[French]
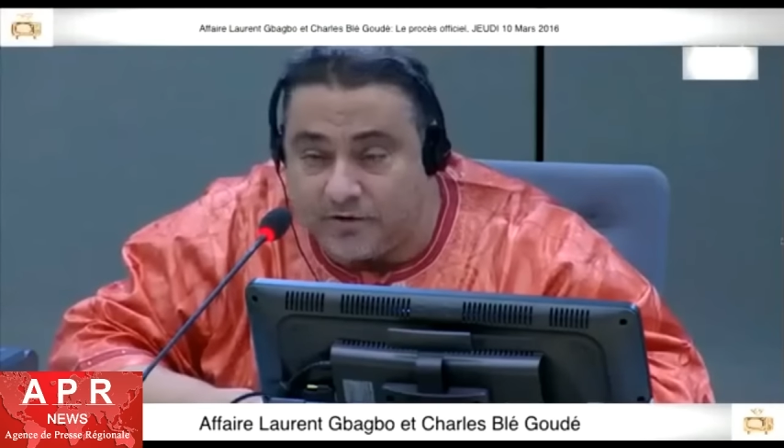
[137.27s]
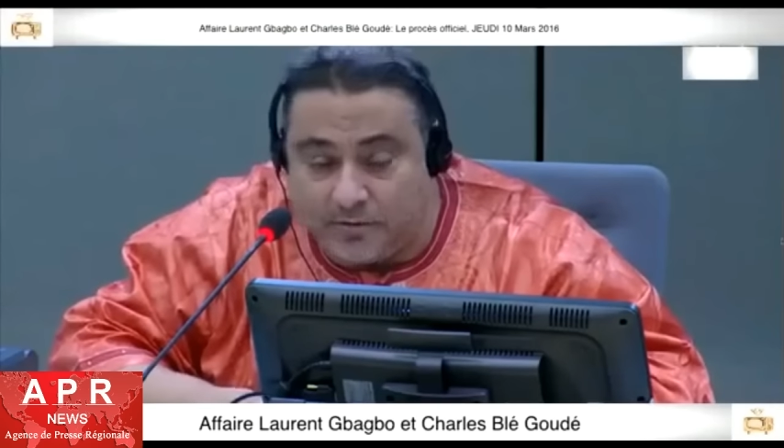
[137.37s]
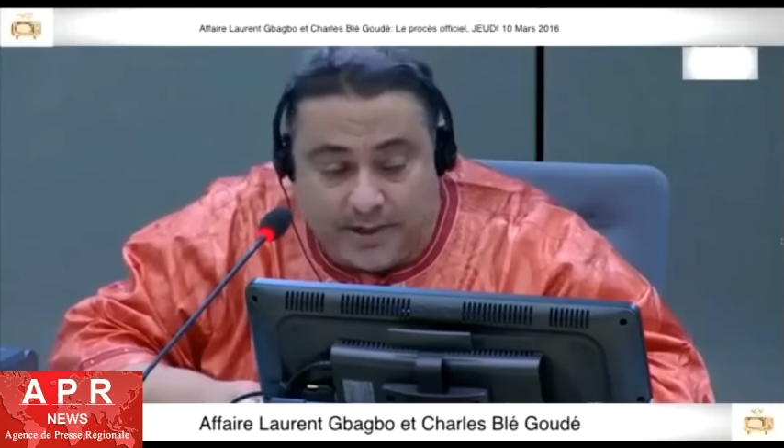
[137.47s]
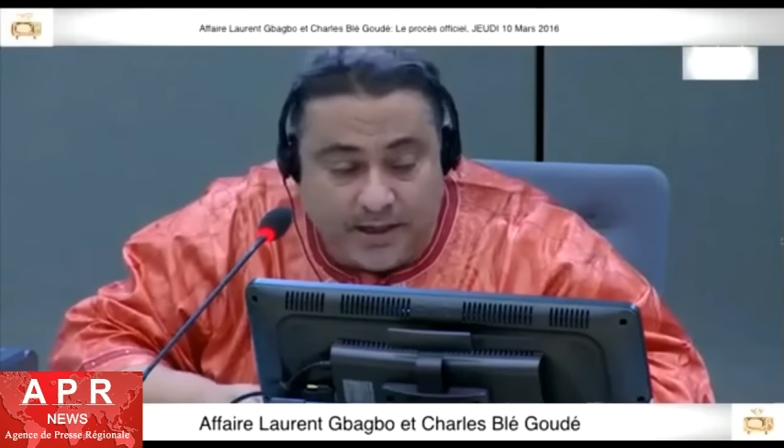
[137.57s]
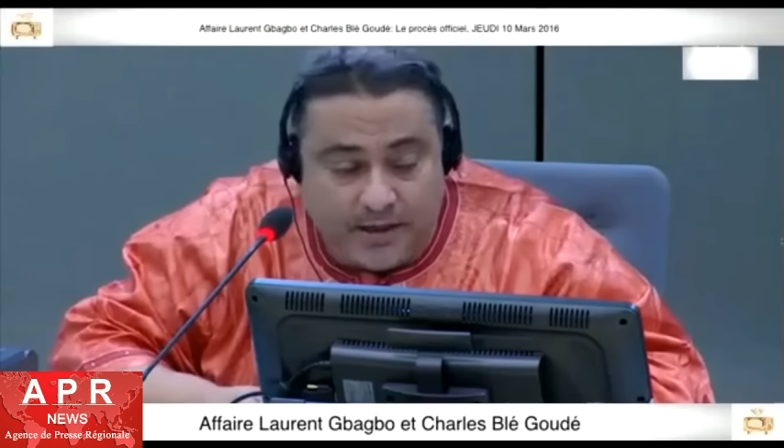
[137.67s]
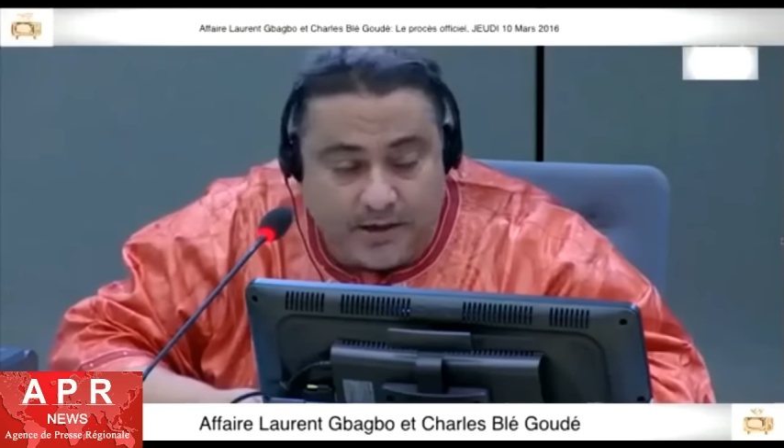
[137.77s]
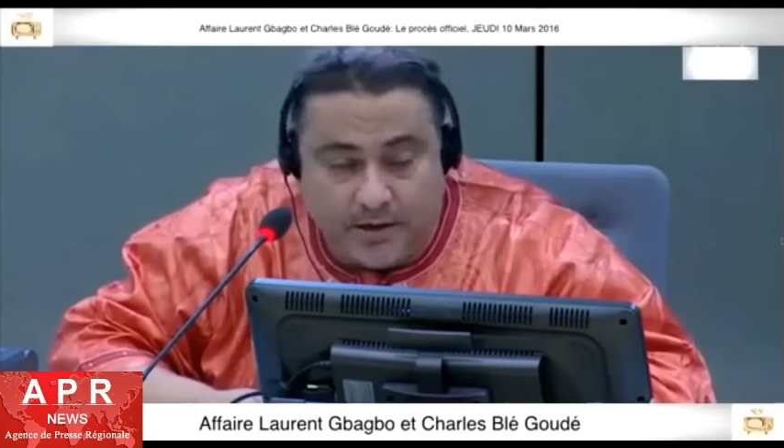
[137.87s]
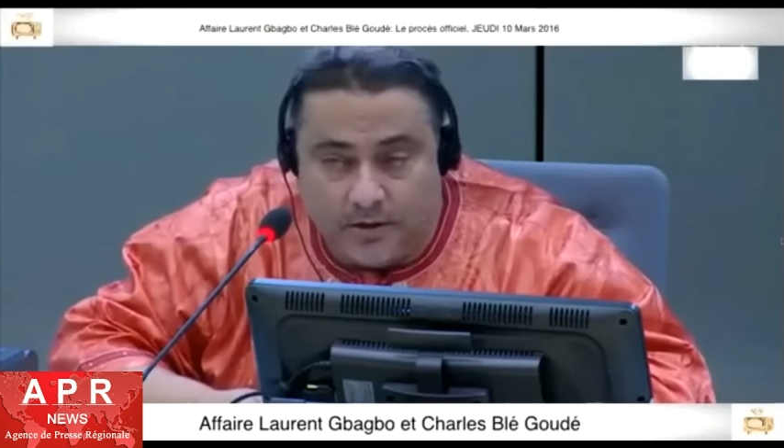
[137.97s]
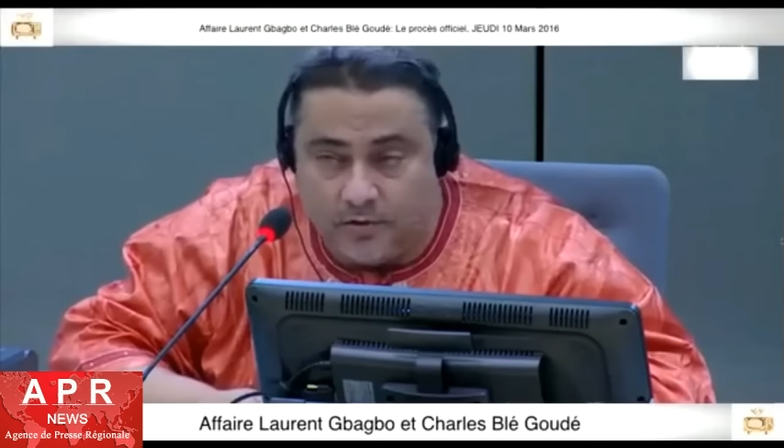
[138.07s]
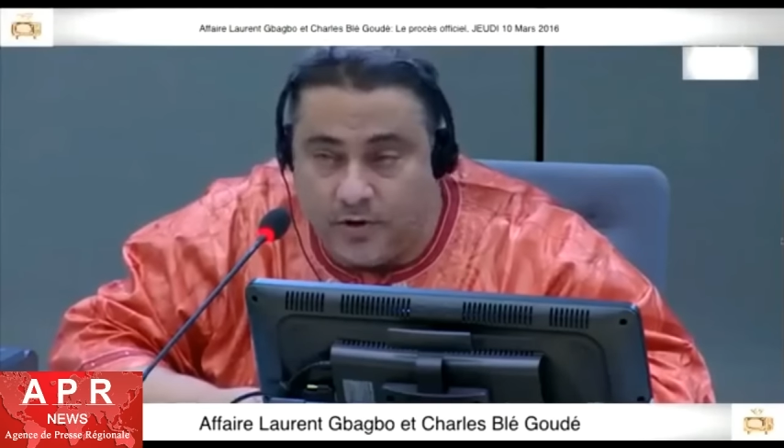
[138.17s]
tombé,
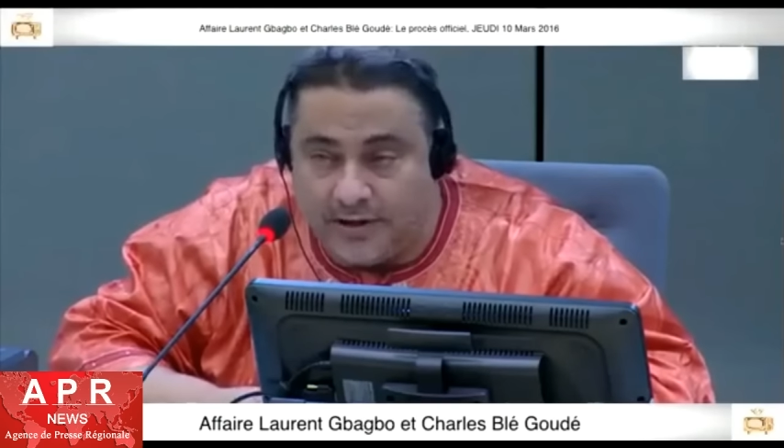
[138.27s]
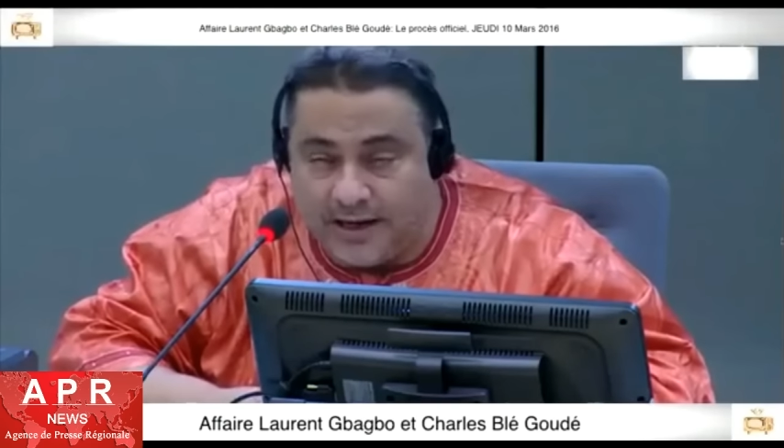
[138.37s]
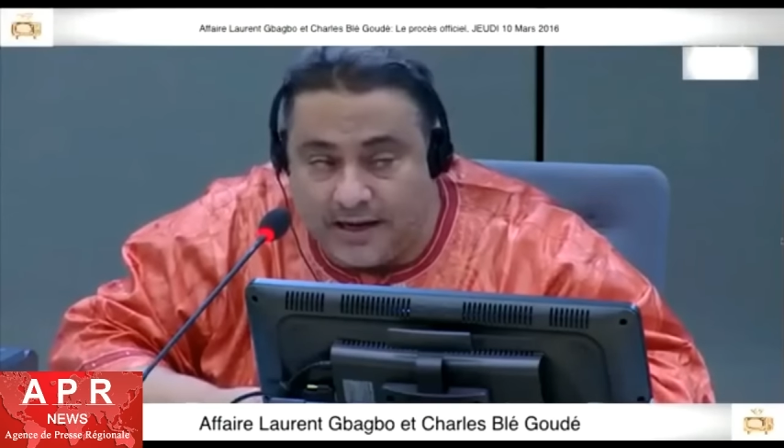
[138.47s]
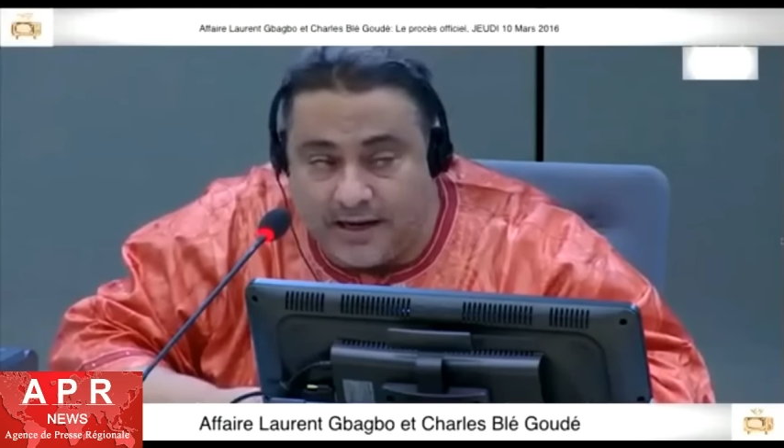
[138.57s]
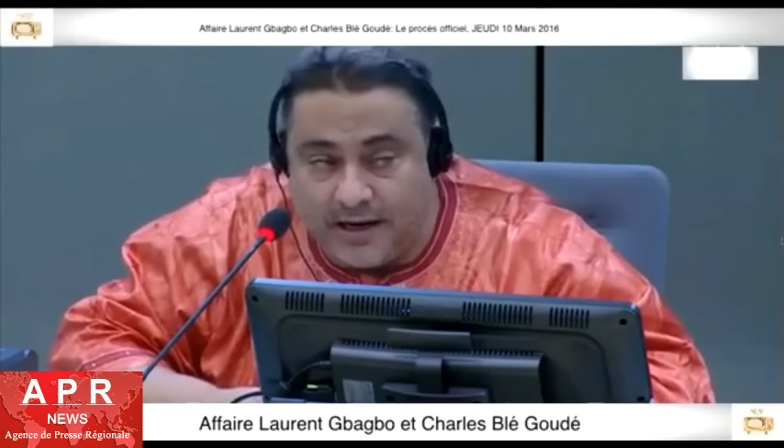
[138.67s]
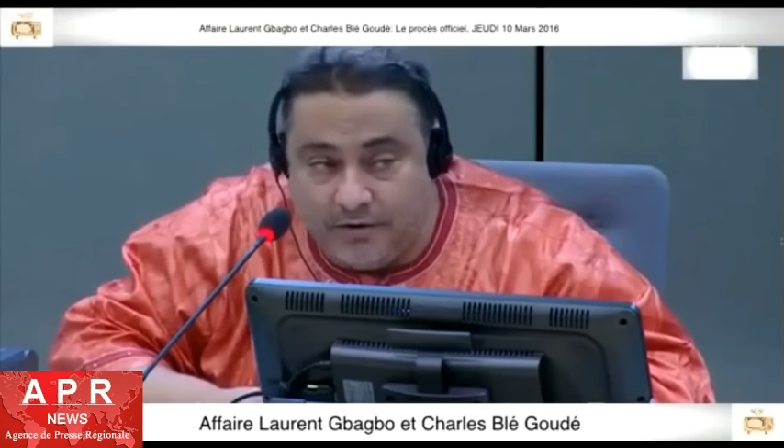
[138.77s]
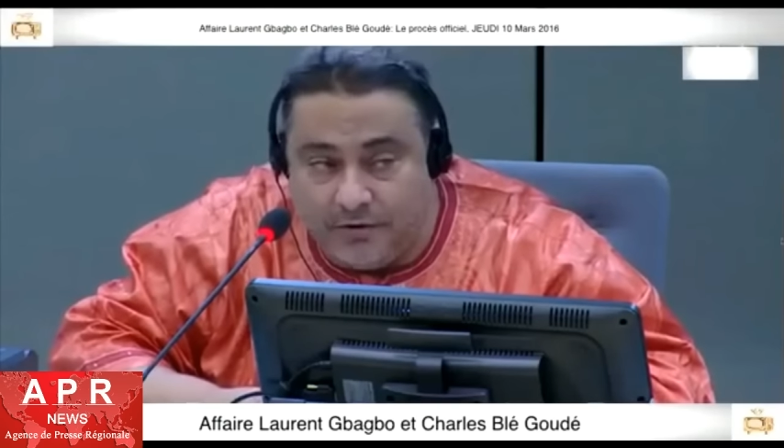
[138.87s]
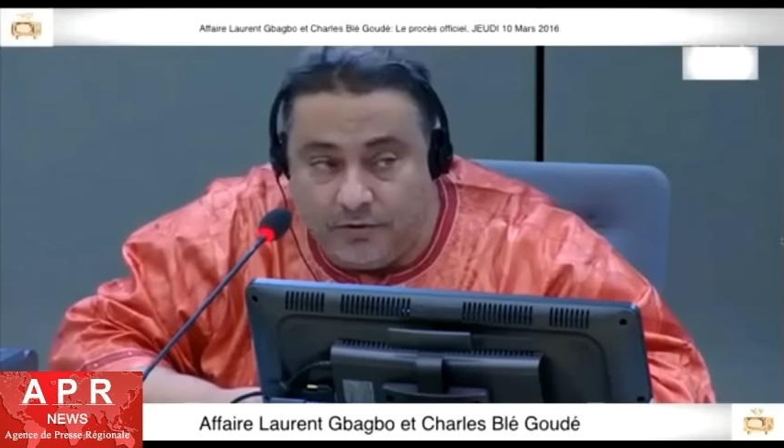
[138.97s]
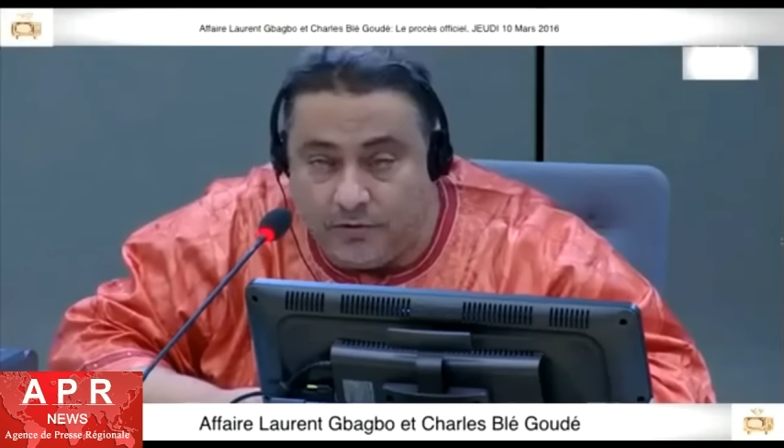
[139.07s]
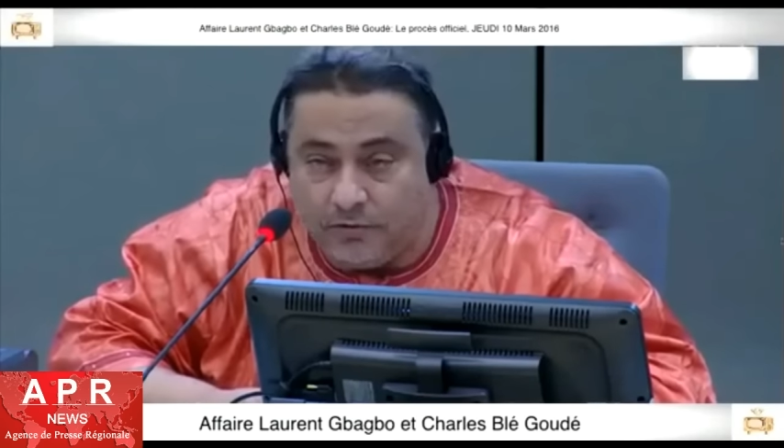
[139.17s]
nous on n'a rien
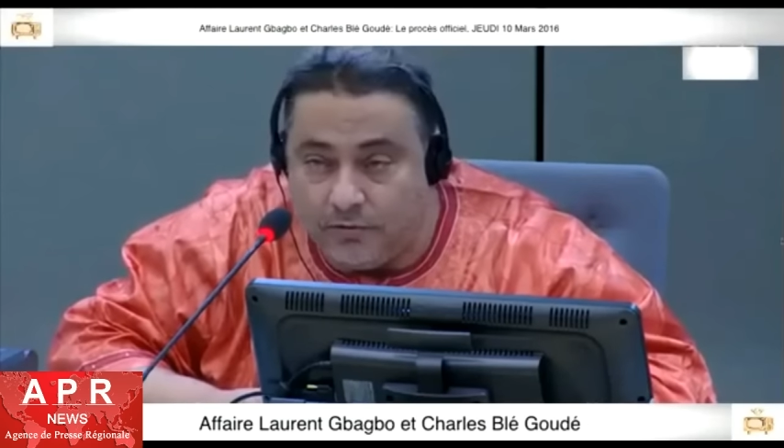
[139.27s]
eu.